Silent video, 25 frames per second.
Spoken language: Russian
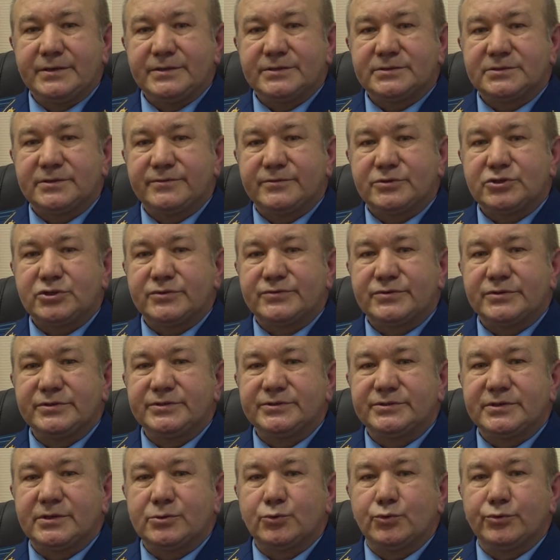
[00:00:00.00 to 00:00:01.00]
совершившей
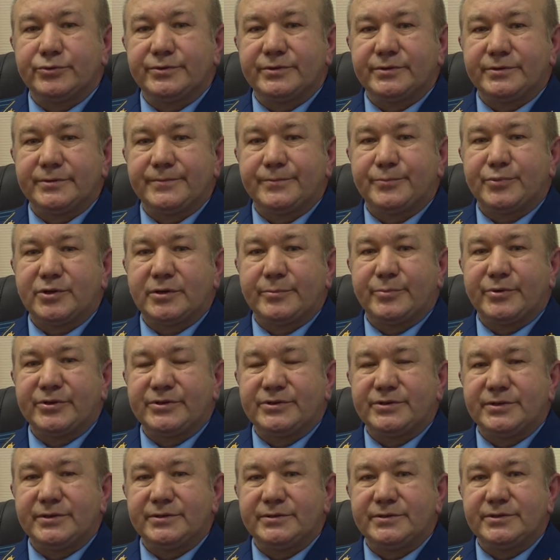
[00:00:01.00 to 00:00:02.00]
незаконное
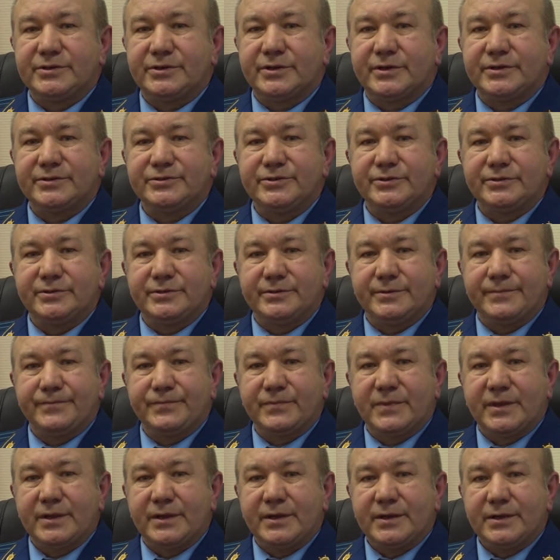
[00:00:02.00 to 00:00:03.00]
приобретение и хранение
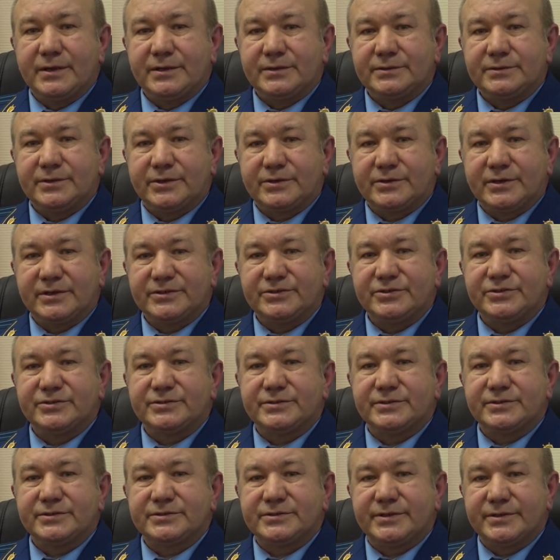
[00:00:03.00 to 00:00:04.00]

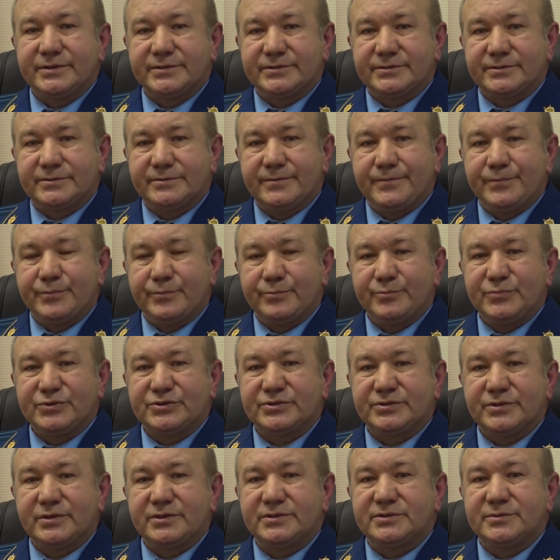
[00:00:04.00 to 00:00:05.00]
наркотических средств без
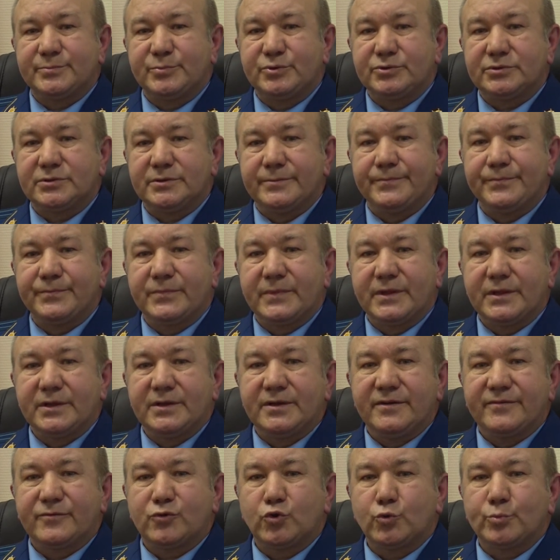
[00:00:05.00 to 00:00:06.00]
цели сбыта
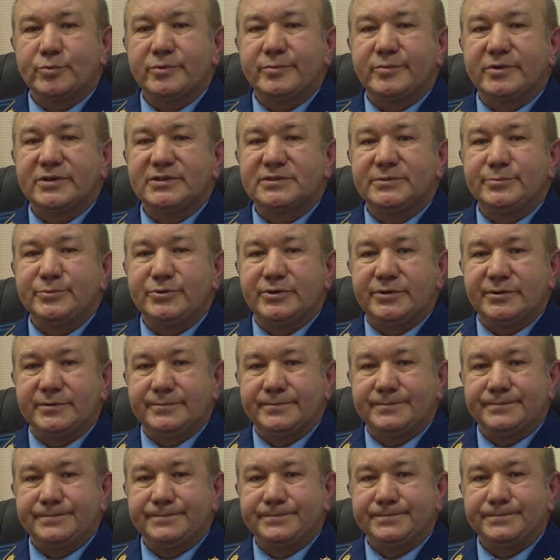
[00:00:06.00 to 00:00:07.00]
в крупном
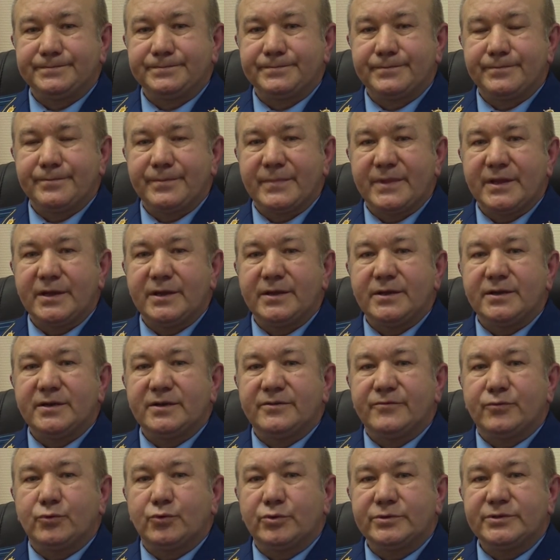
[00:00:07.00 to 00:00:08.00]
размере.
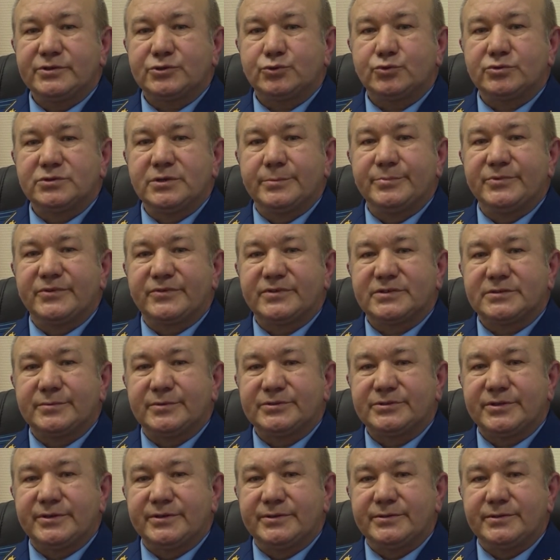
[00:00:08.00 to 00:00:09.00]
В ходе судебного
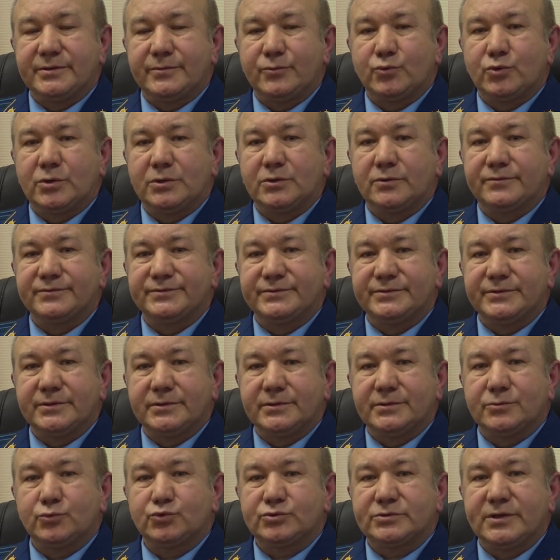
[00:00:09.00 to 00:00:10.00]
рассмотрения уголовного
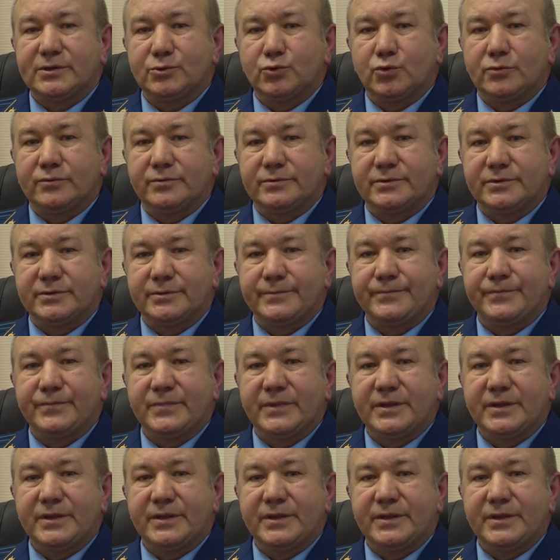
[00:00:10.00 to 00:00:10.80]
дела установлено,